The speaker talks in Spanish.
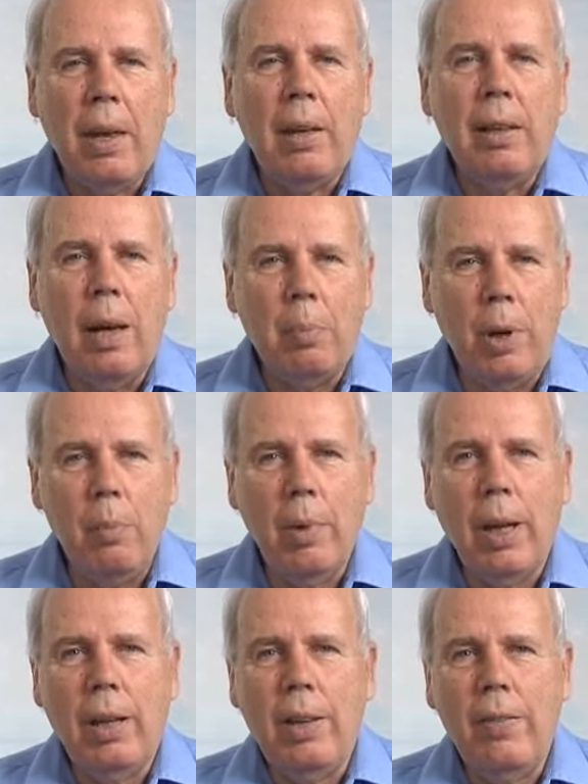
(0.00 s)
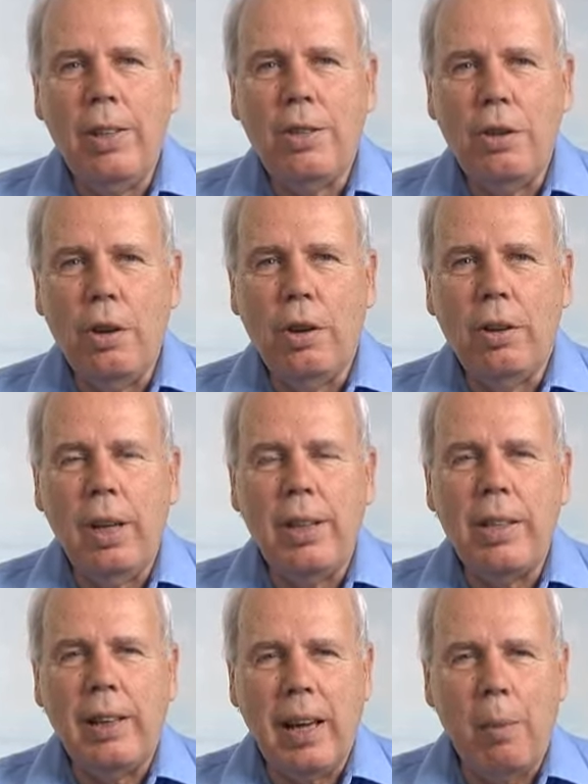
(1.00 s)
La primera división
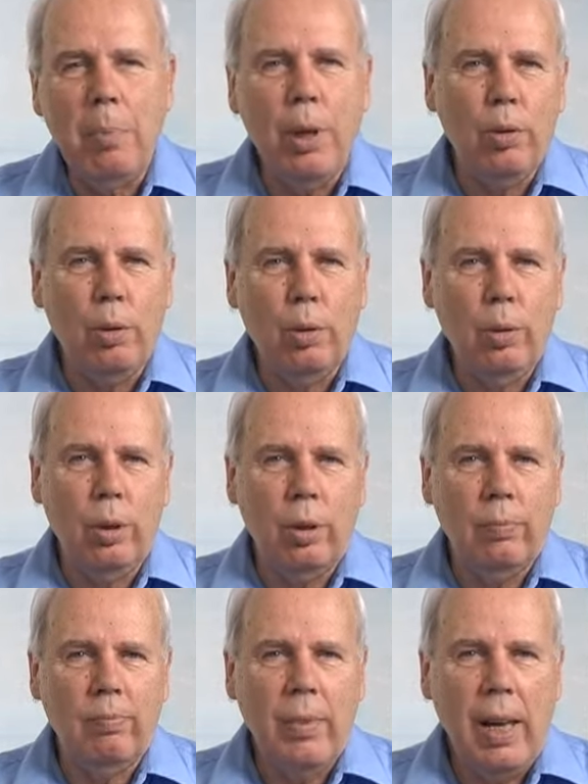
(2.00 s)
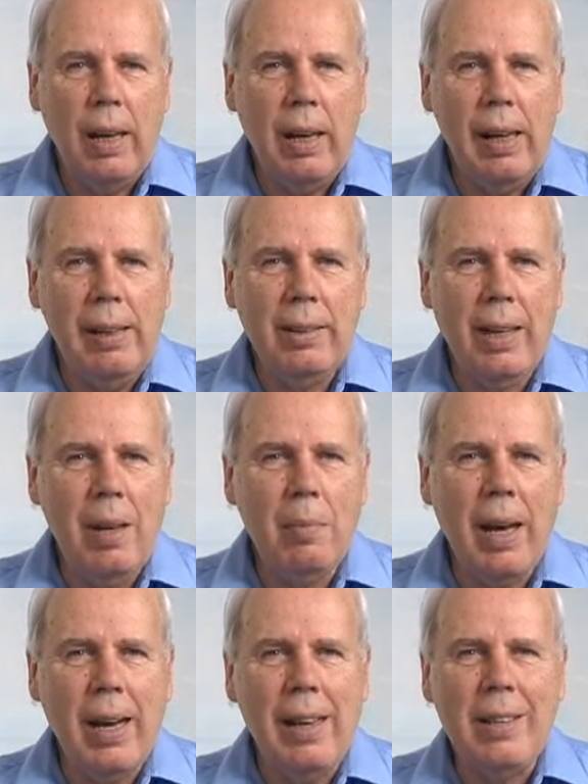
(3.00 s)
es el capítulo 1. El
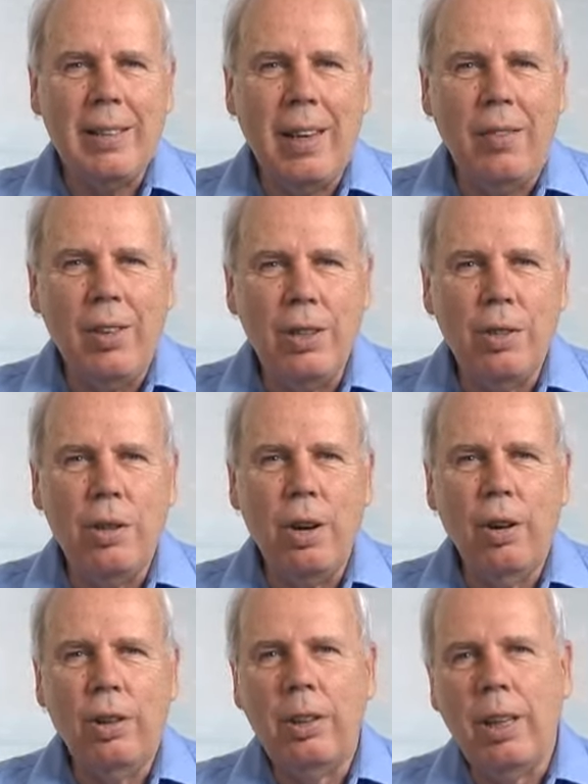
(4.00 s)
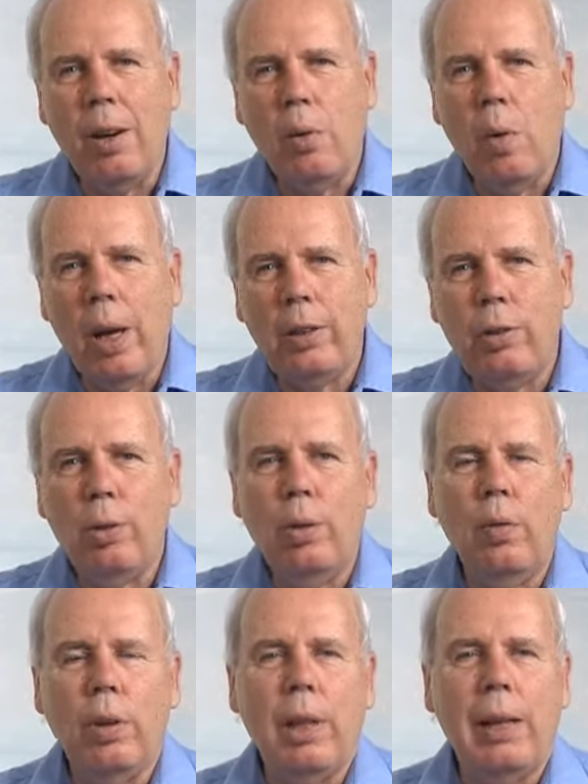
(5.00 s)
tema es la visión que Juan
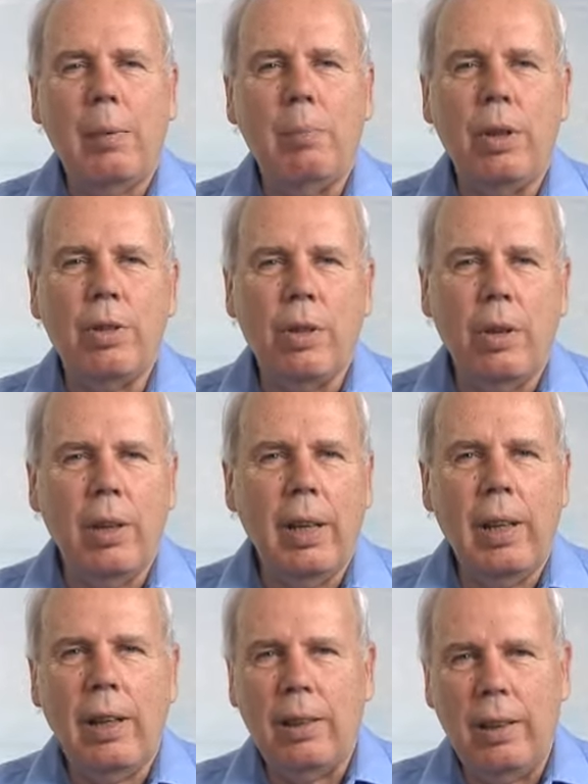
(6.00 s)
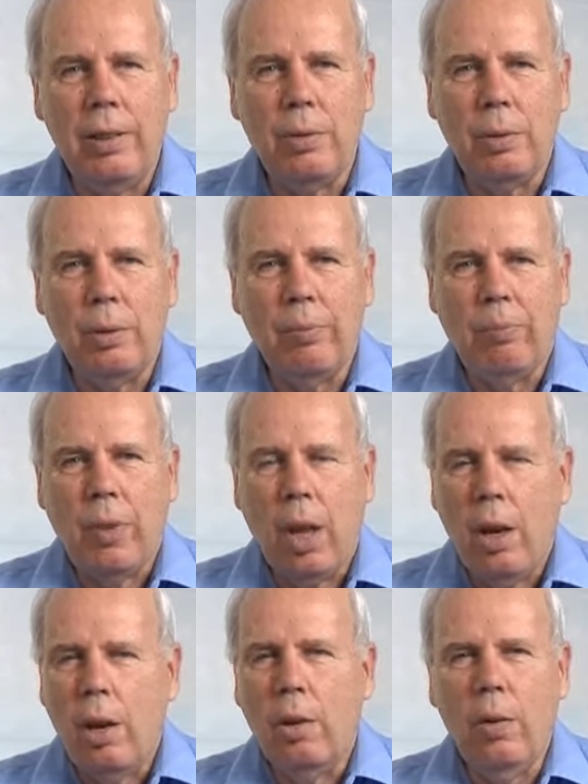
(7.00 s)
tuvo de la persona de Cristo.
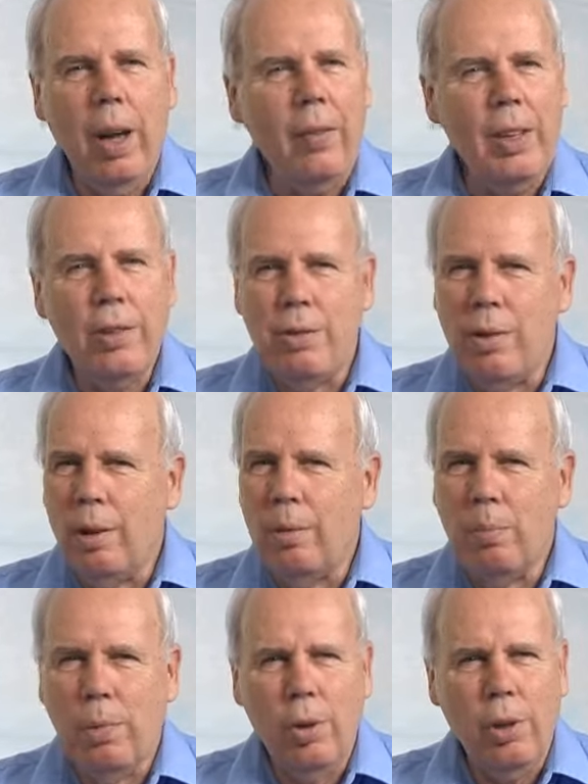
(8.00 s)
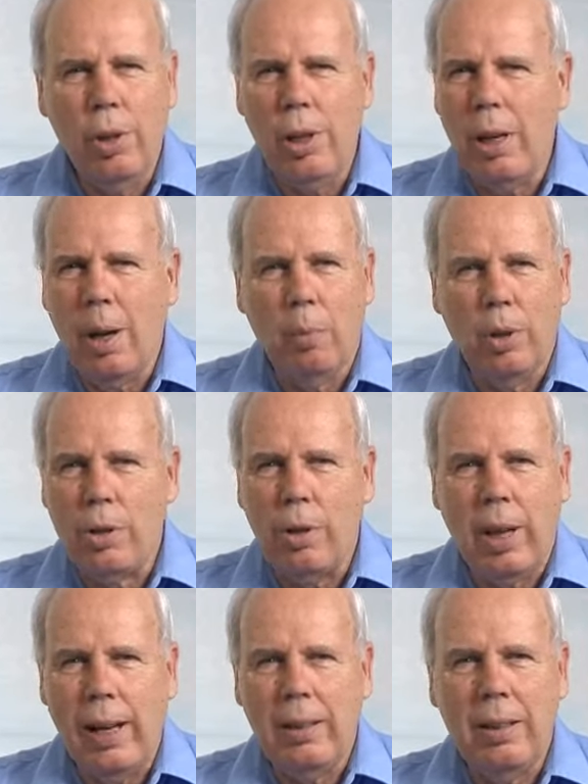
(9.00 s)
Una visión muy
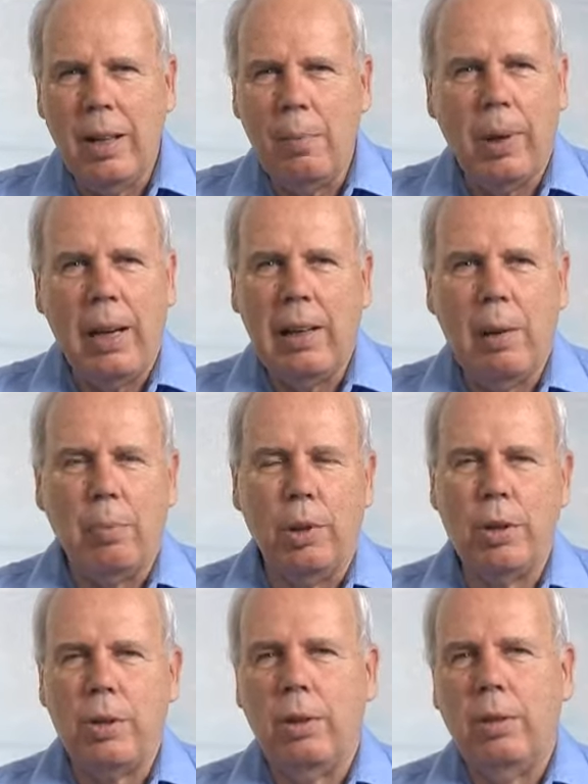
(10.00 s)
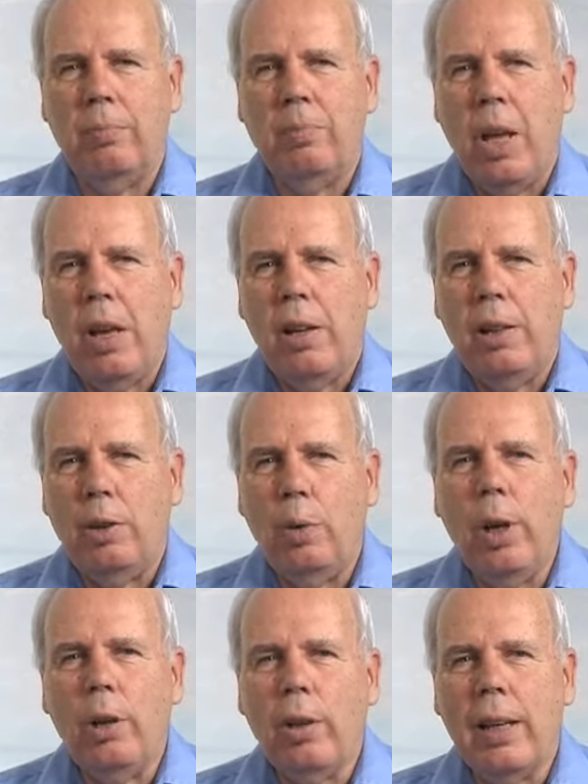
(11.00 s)
emocionante para el apóstol.
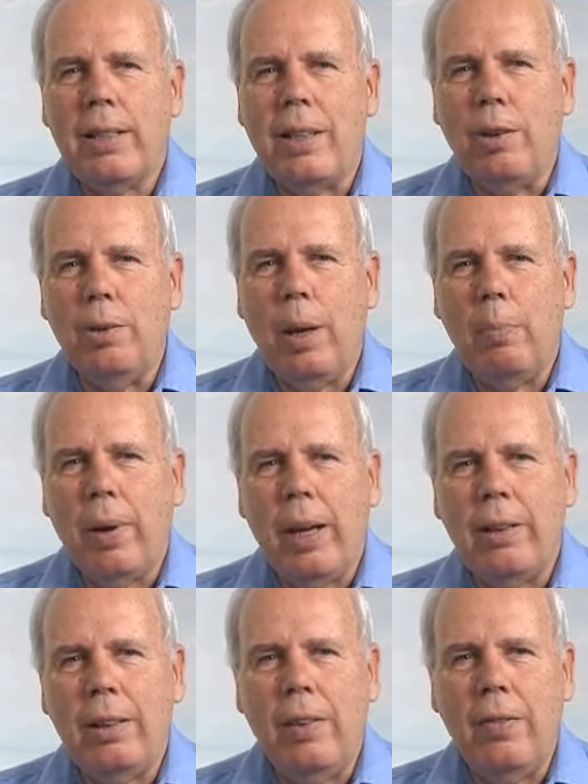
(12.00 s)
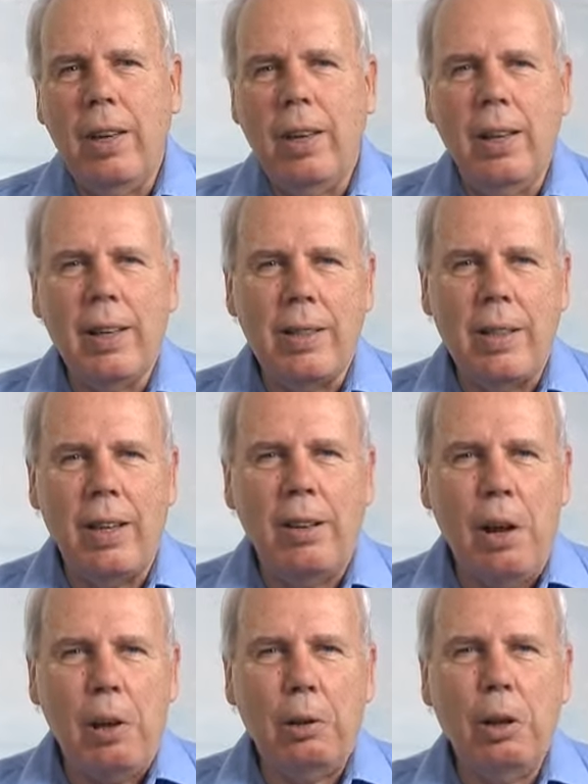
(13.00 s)
Luego la segunda parte viene a ser
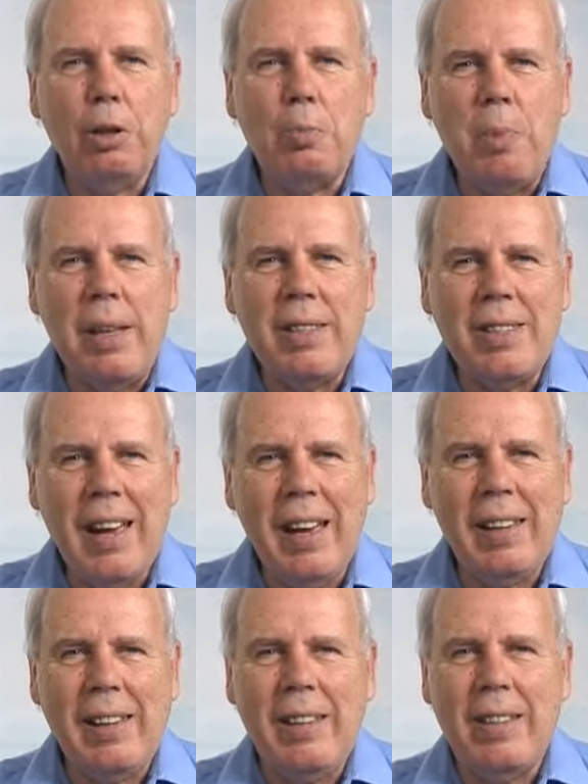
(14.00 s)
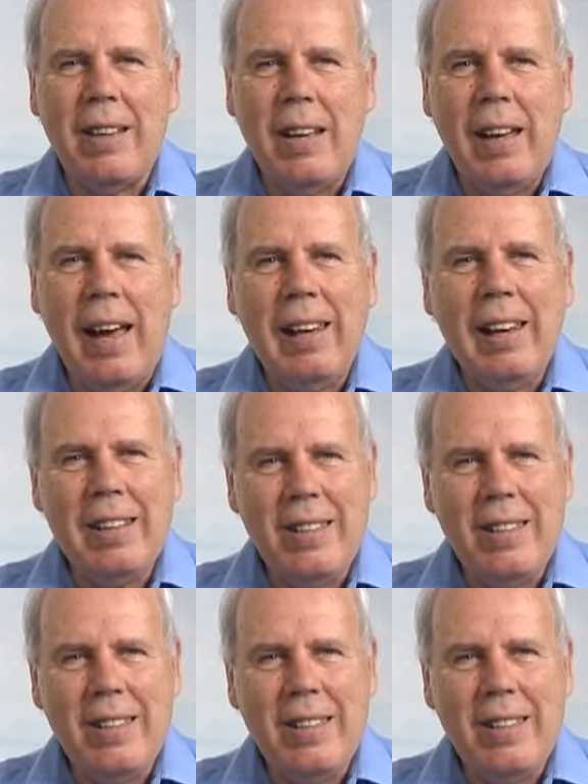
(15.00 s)
los mensajes a las